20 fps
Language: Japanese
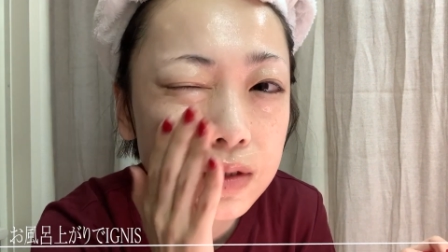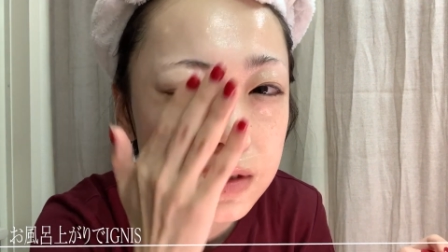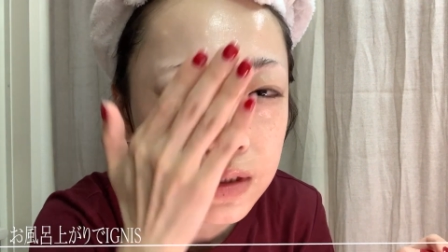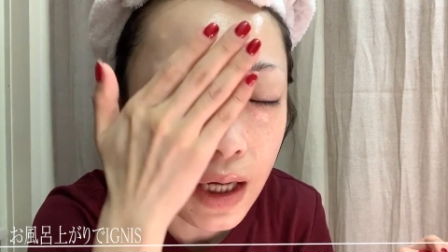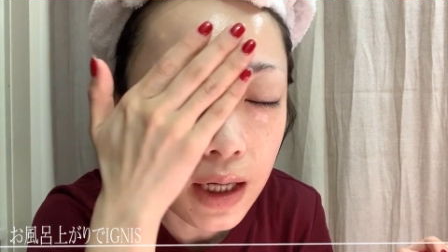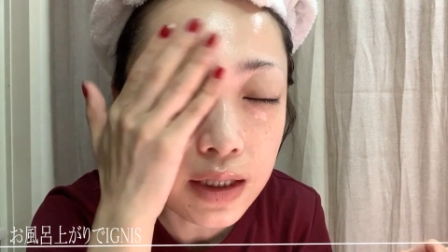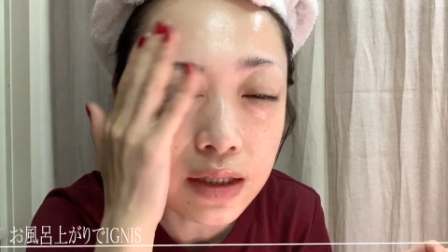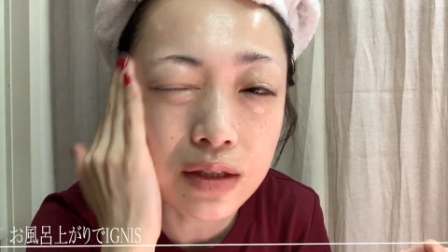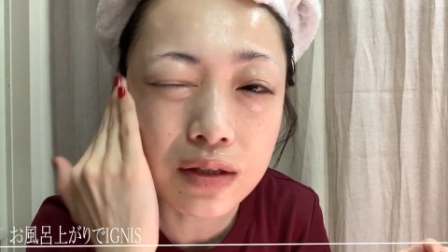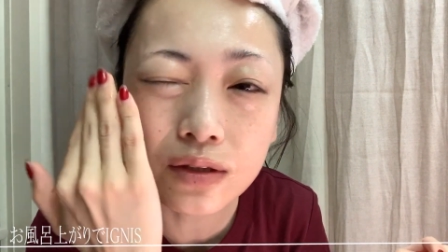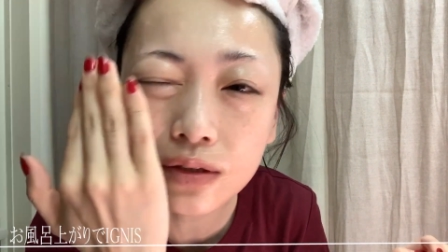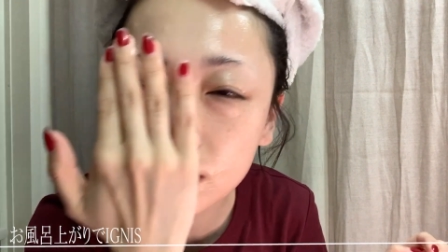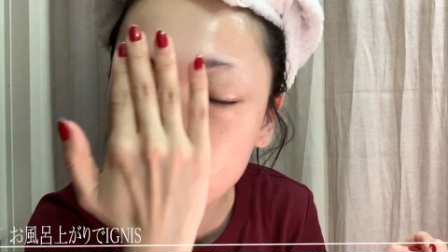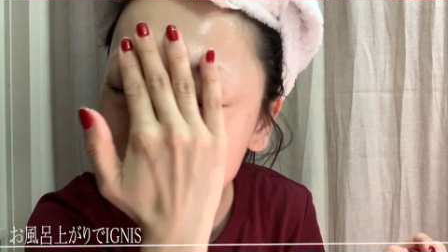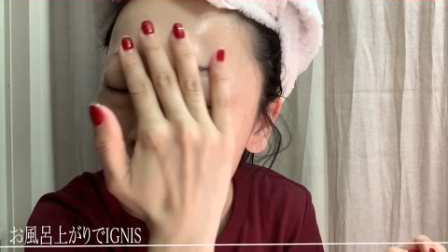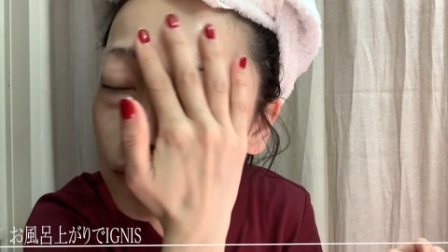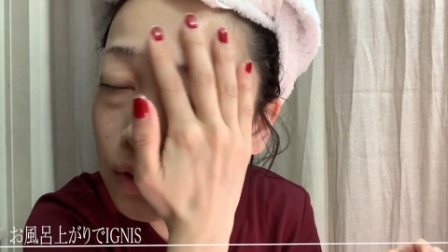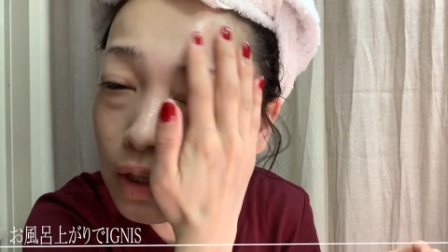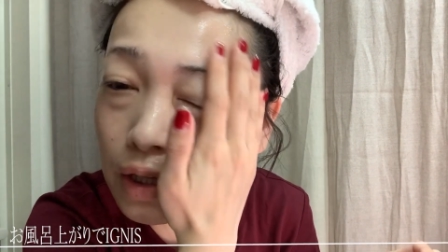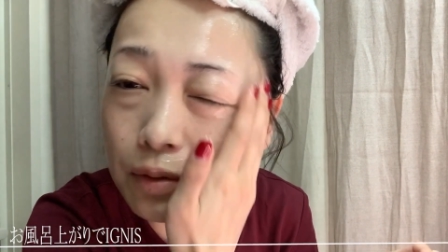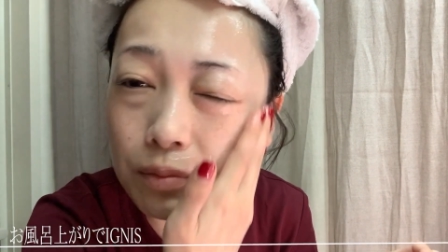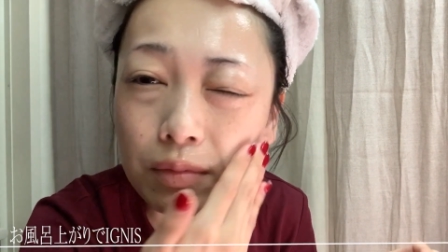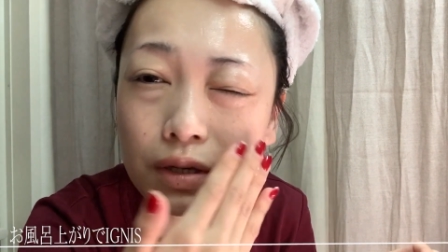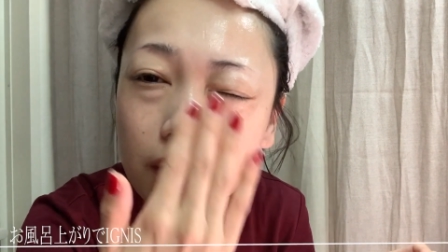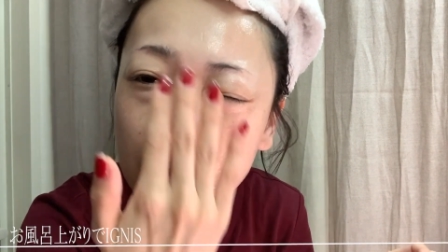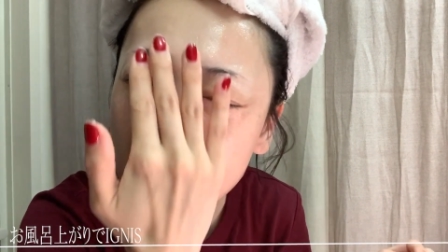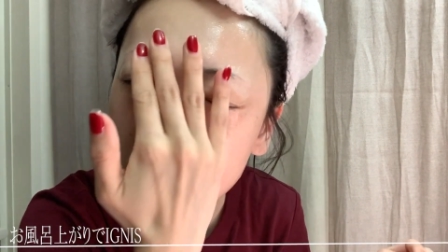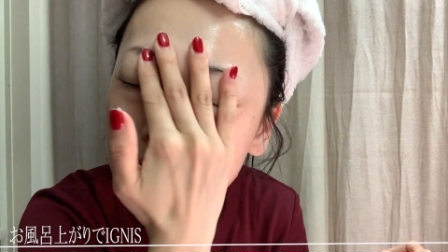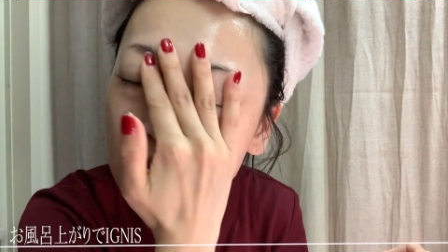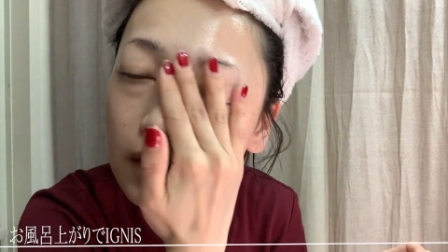ざっとに
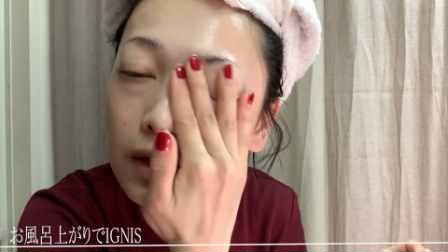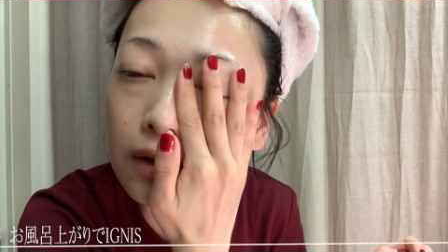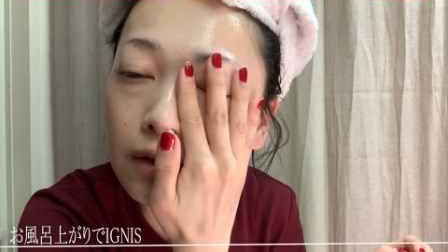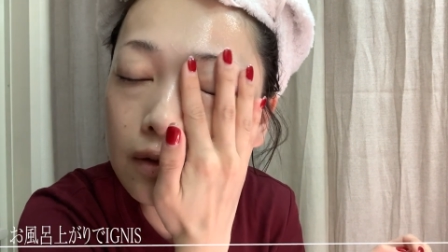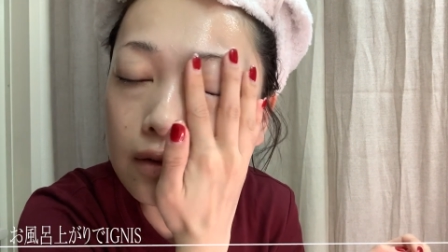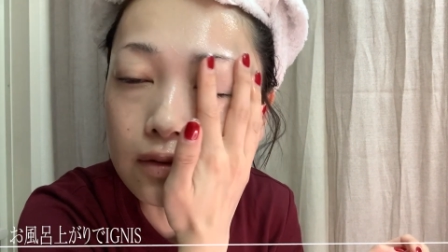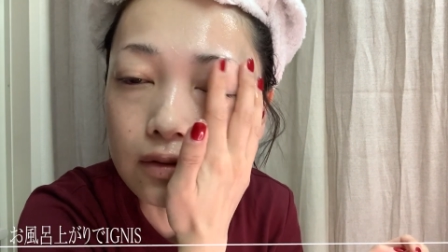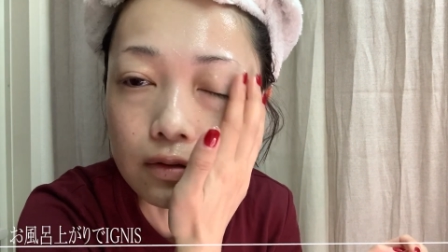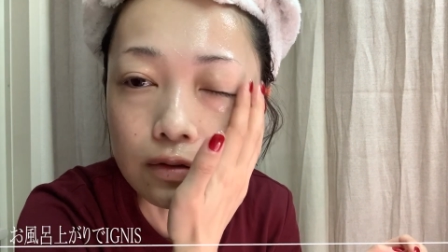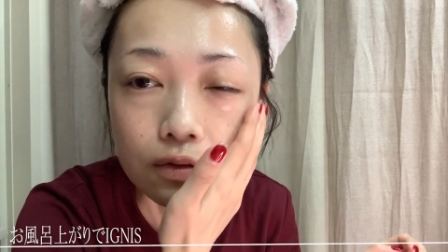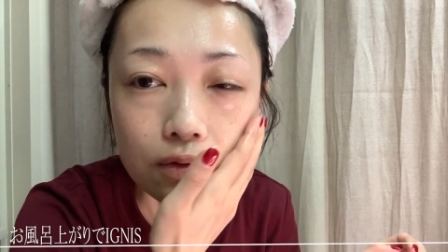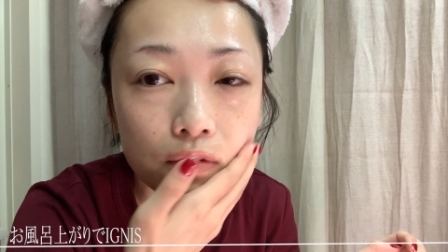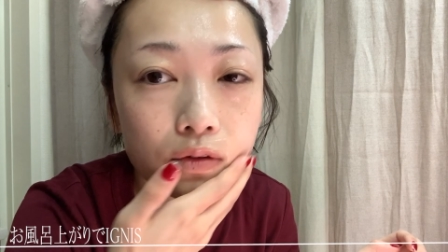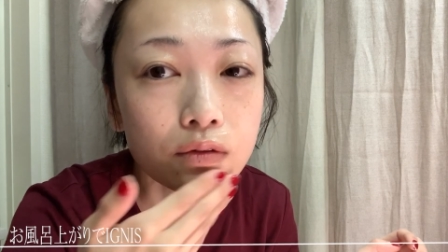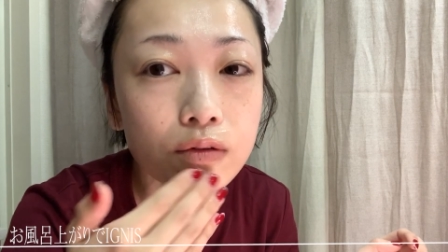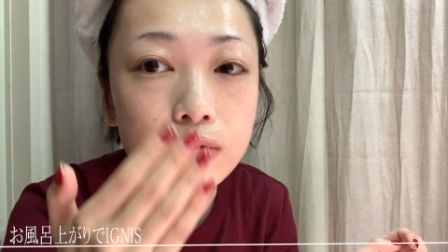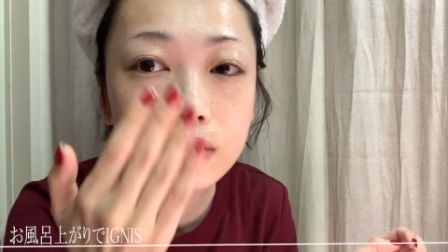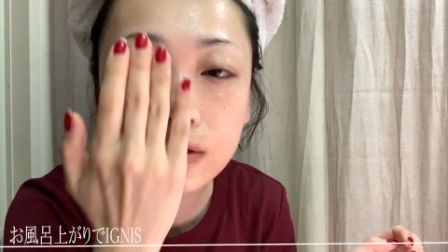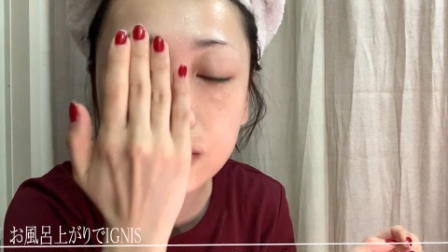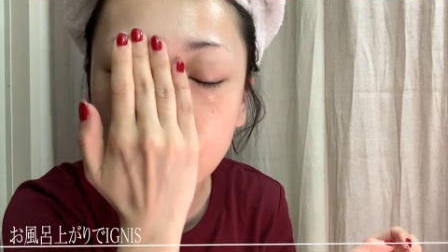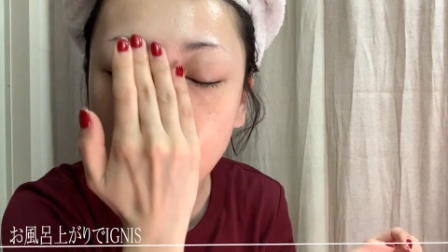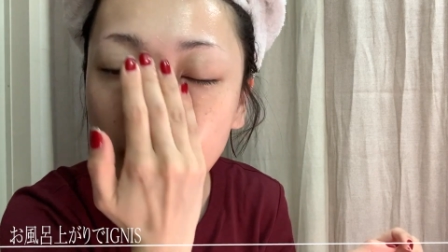ミリぐ